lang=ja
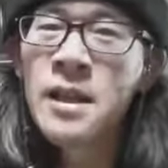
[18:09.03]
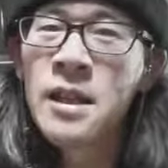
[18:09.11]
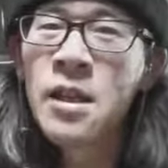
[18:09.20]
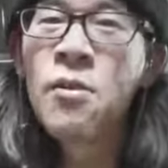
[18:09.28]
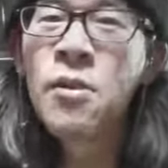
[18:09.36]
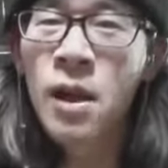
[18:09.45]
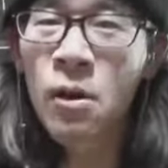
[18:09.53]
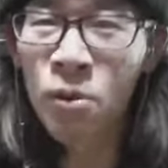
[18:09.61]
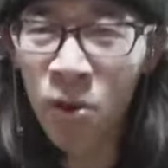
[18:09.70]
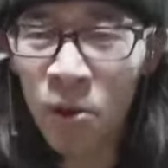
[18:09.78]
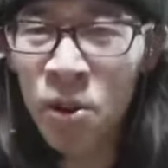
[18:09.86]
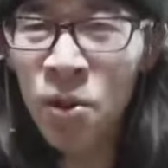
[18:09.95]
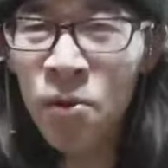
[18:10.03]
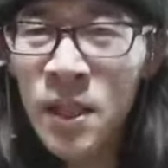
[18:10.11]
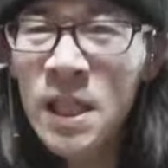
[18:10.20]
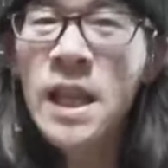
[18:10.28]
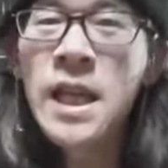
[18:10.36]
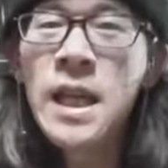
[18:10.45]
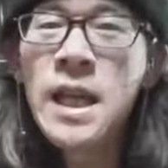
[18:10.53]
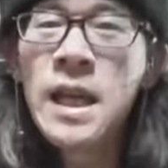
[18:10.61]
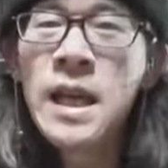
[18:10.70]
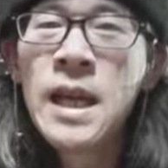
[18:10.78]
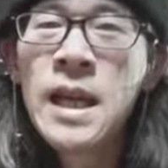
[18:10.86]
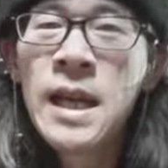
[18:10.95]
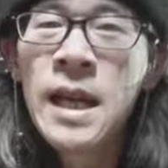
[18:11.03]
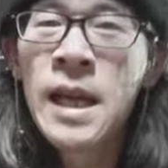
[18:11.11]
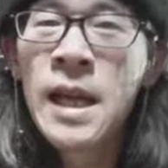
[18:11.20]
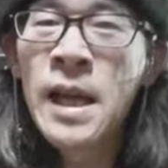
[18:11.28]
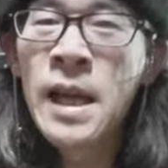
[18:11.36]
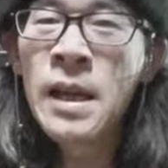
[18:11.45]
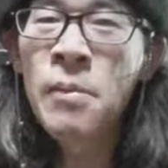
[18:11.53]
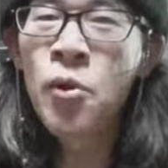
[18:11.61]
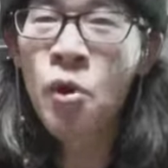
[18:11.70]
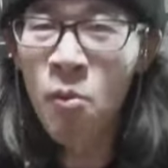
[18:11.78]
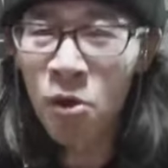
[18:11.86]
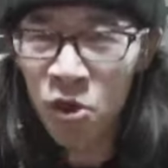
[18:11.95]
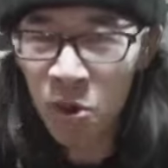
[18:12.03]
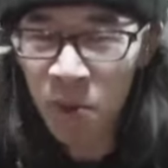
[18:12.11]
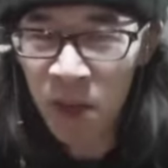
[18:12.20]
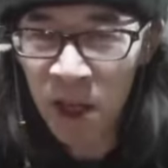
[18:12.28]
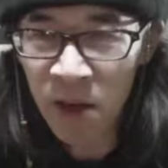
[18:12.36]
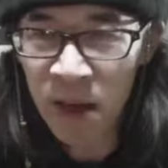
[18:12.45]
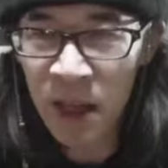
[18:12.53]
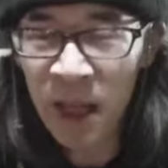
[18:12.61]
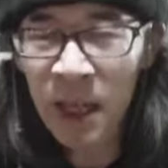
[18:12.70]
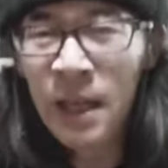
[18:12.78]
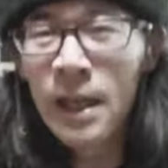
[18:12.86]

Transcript: ていうようなことを正直に、えー、プロモーションビデオなり、